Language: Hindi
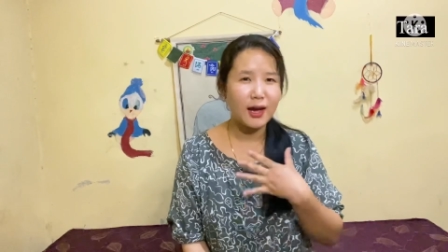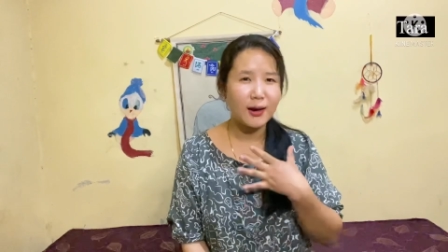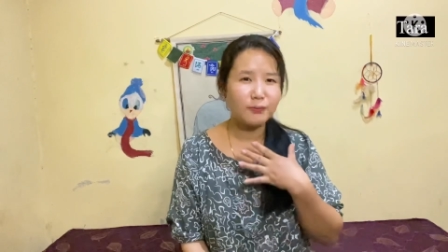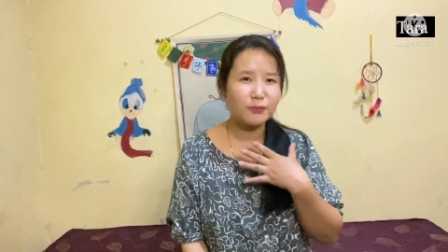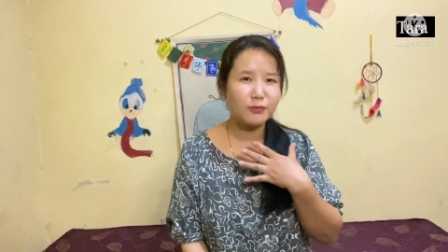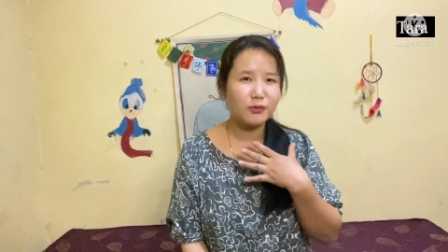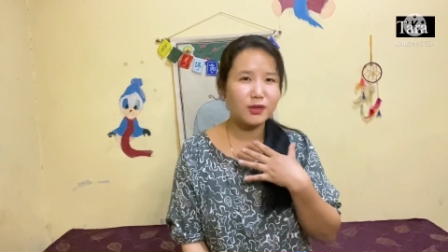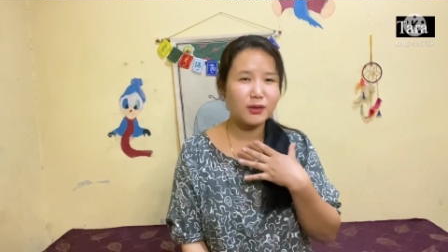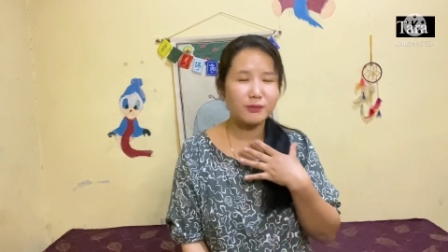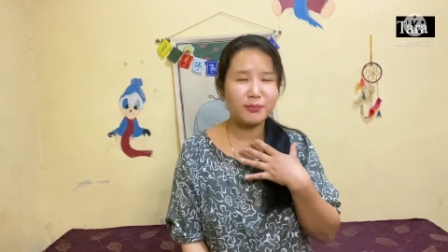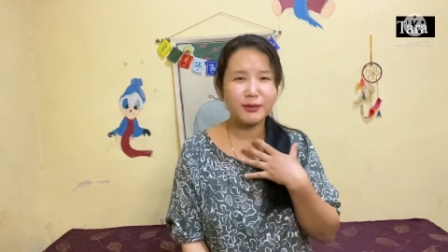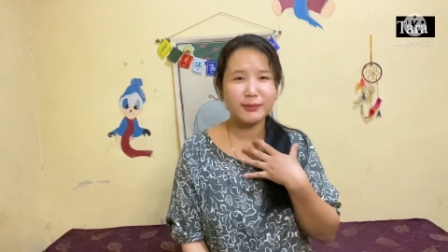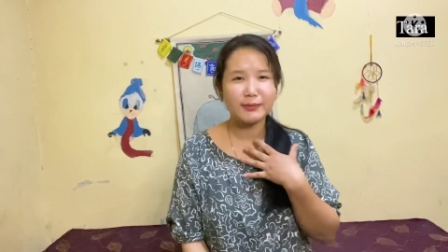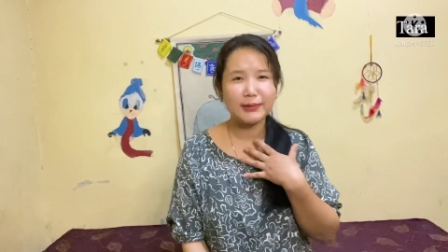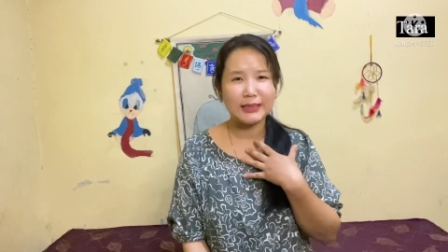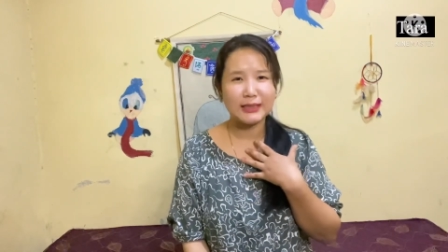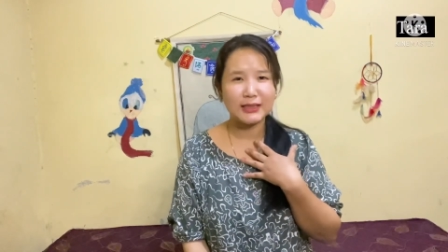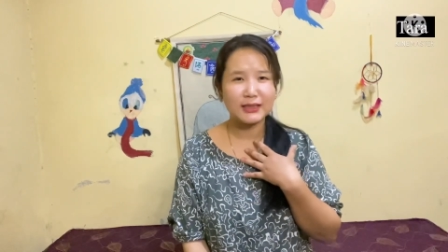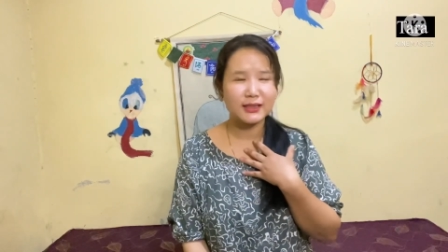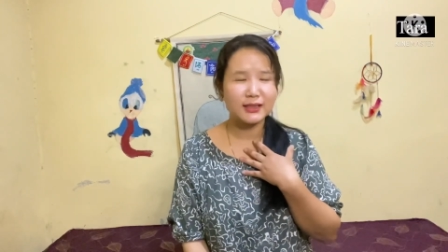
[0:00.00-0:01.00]
आपको कभी
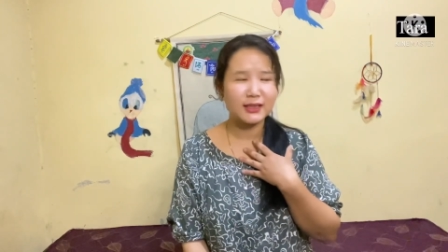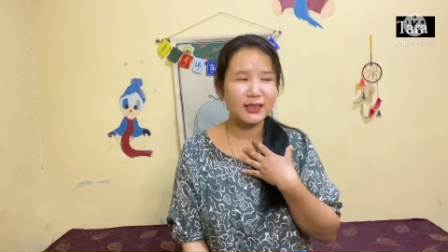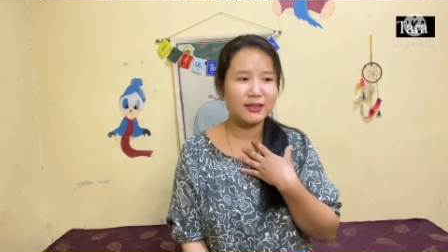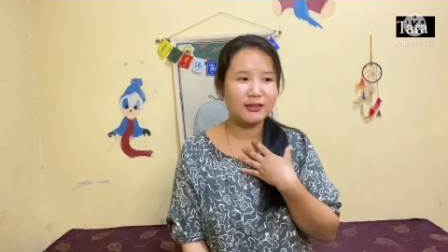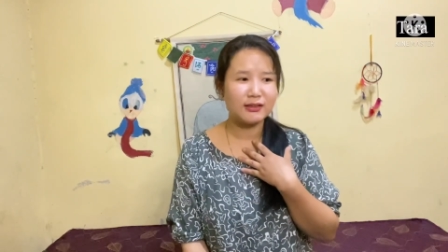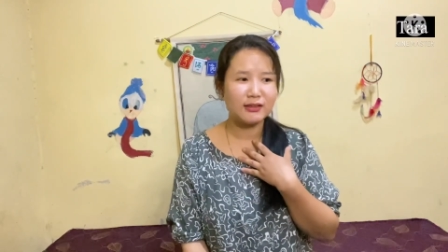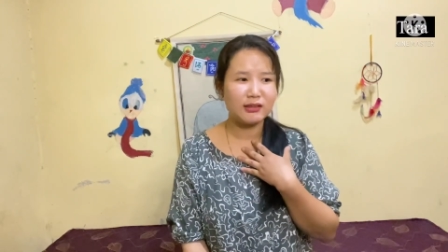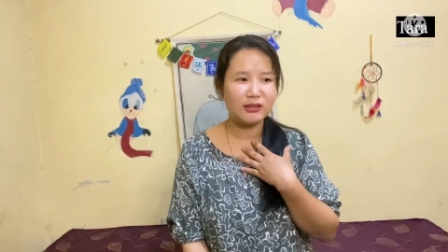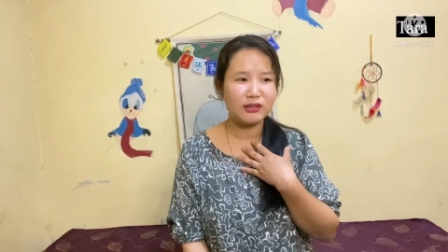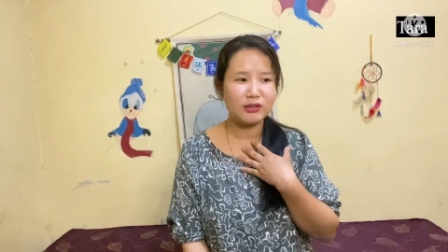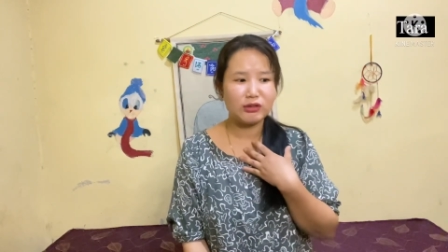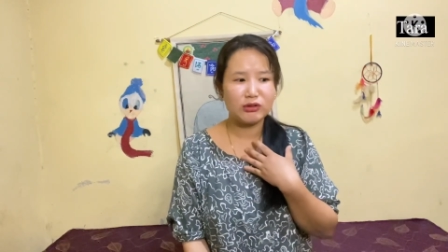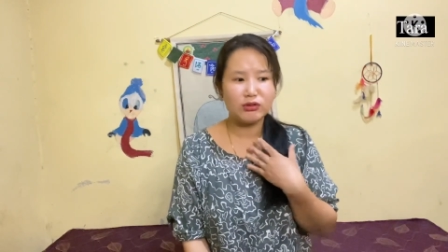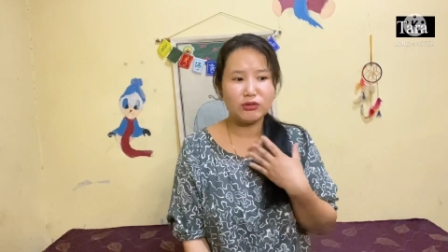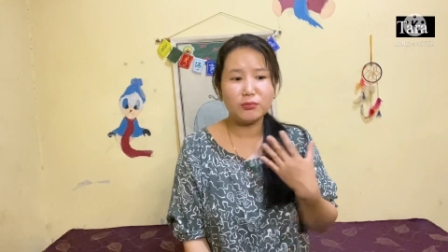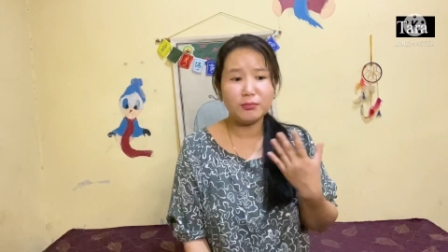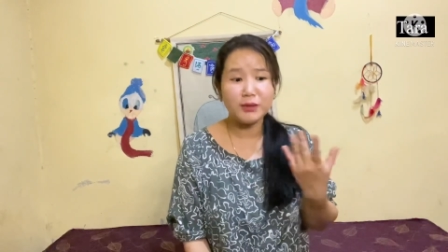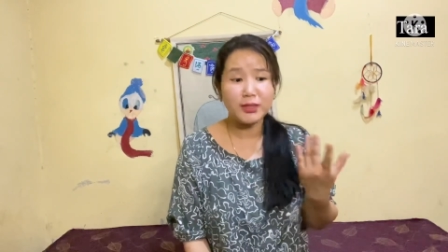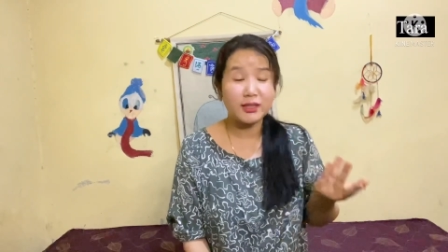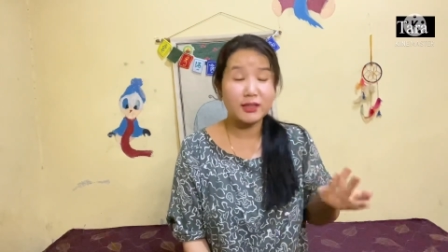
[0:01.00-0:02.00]
कभार लगता है कि
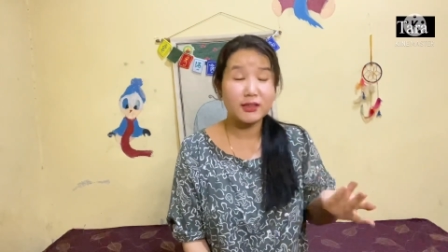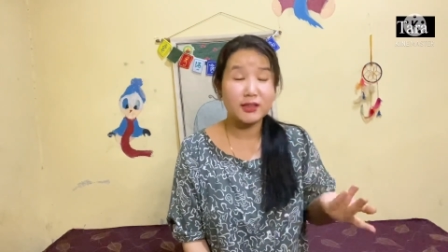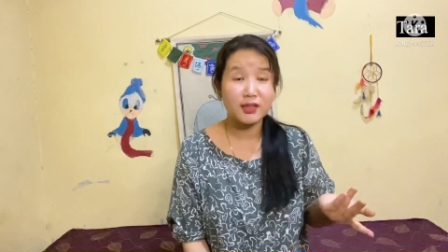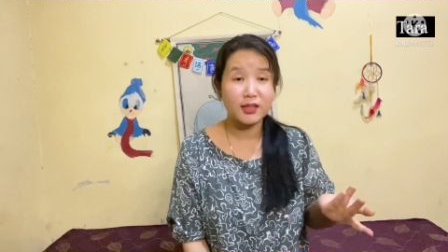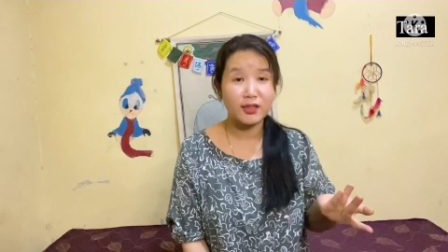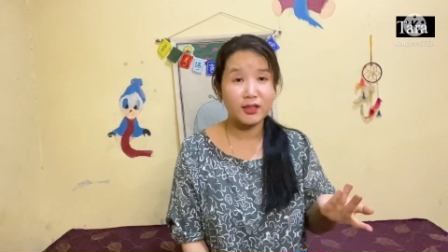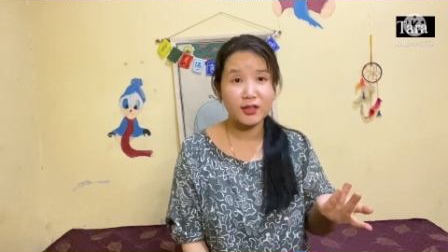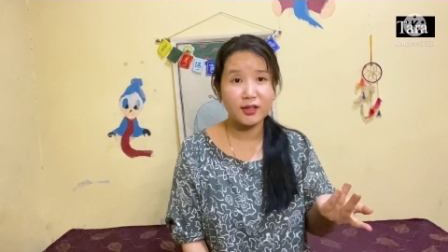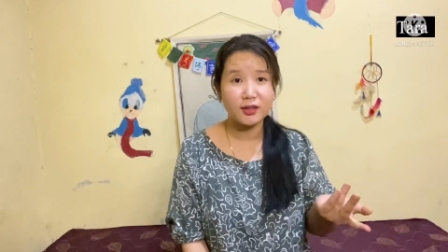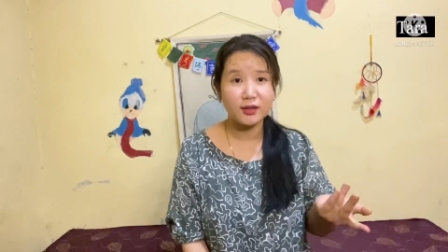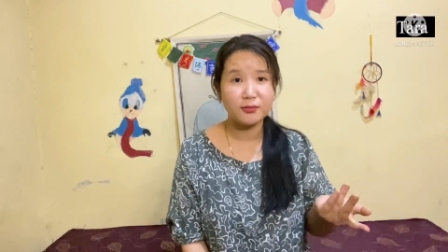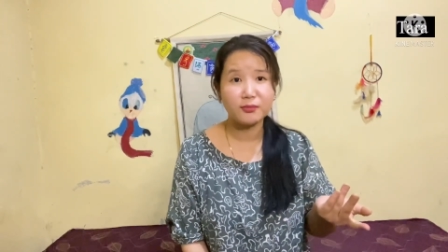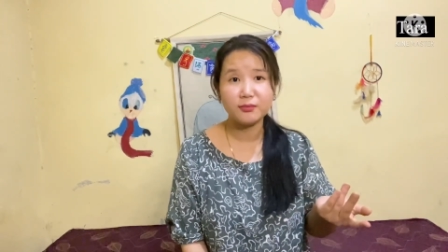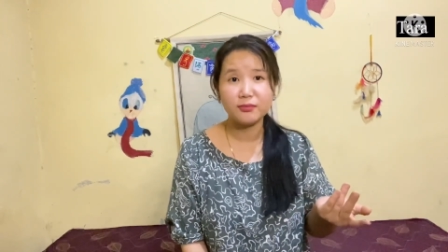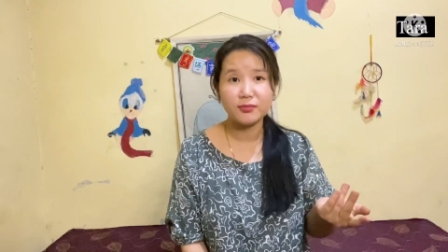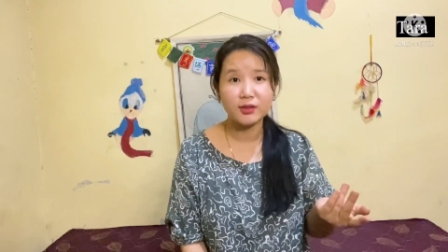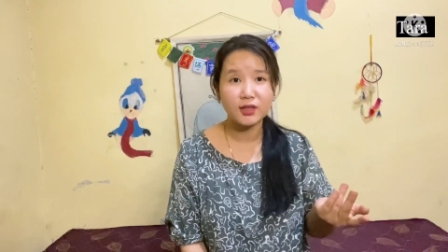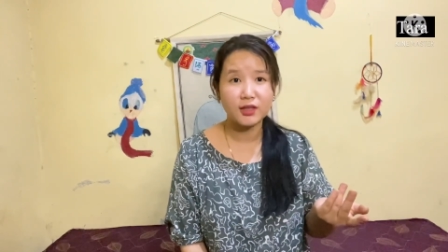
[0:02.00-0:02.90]
क्यों मदद करें हम